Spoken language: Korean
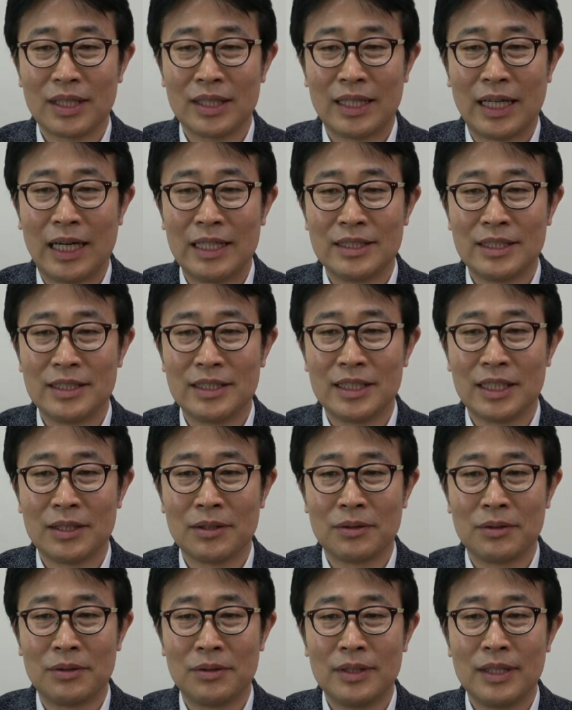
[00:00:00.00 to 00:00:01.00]
난연
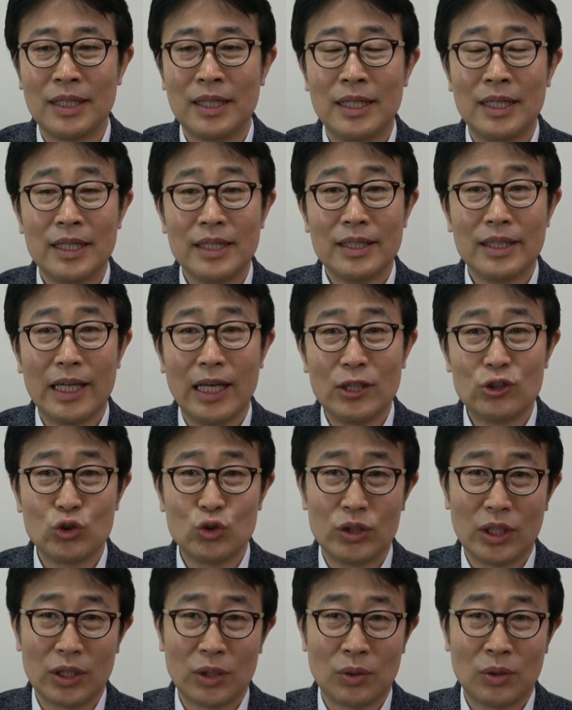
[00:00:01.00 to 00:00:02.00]
재료,
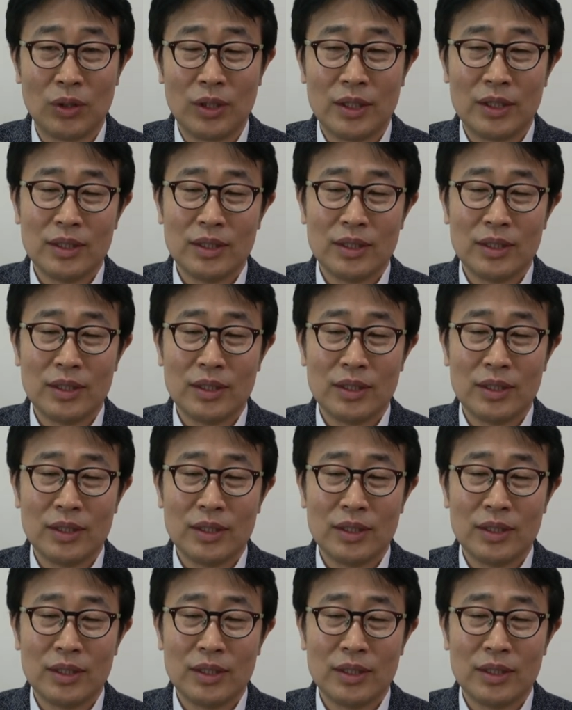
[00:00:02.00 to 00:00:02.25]
내수 재료,